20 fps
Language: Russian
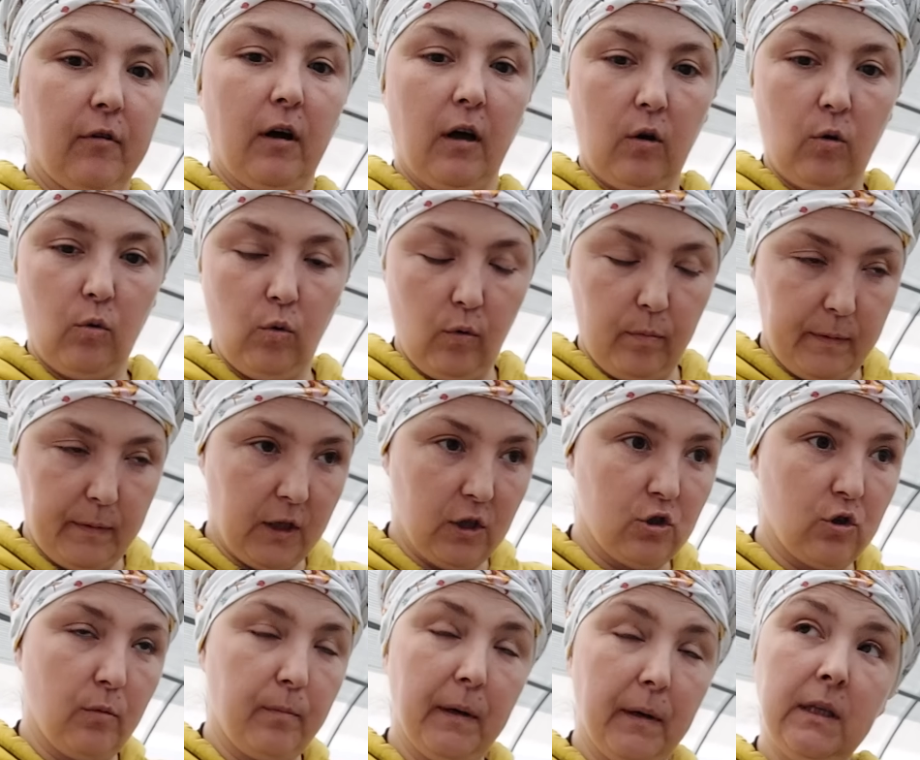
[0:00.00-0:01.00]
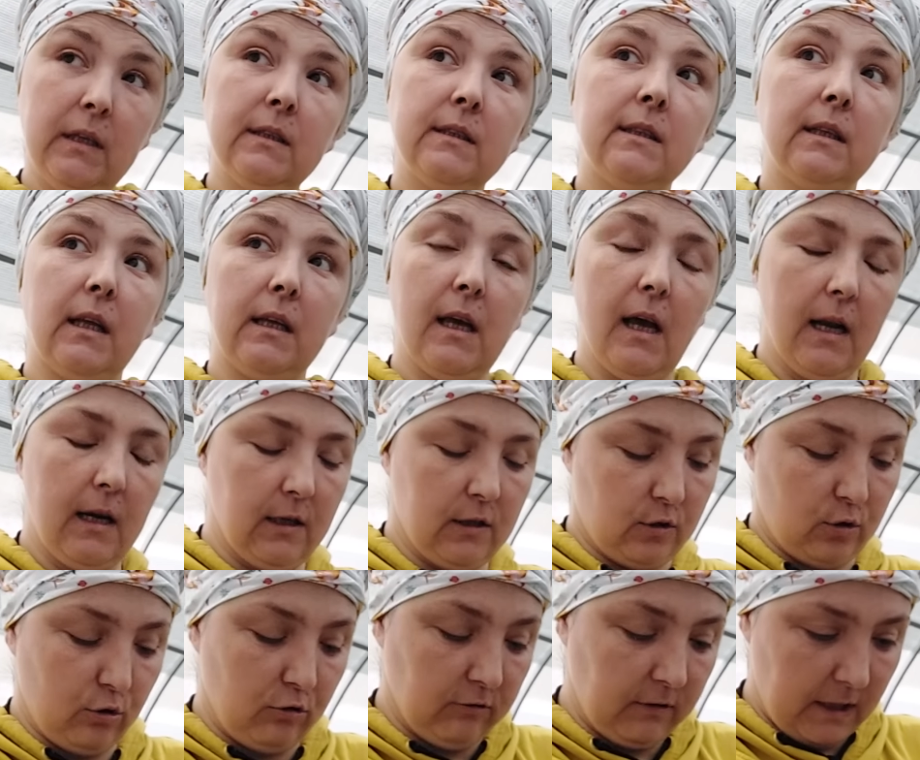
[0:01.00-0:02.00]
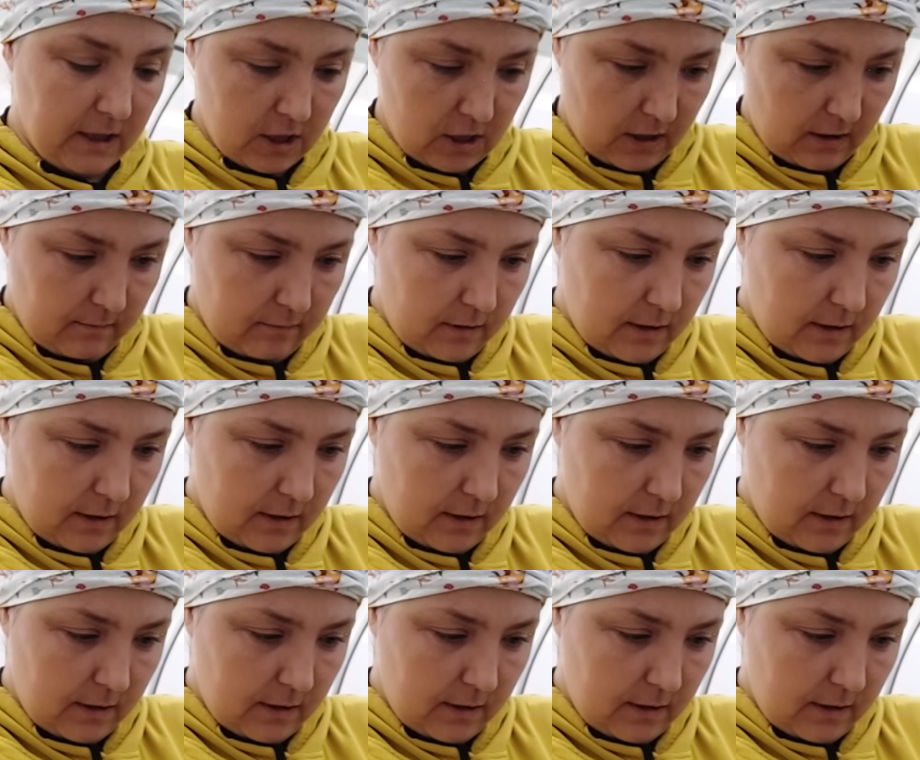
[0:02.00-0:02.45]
в коробке, чтобы они стояли, солнышко